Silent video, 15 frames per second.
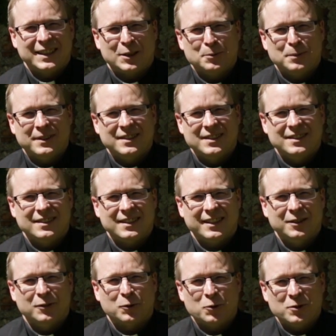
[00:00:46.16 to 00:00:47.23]
glaube, es ist
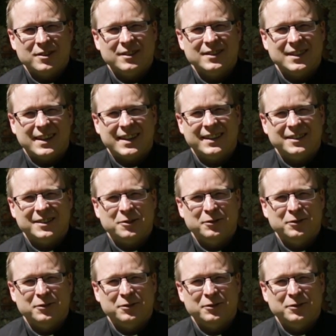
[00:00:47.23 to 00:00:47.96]
ein großer Tag,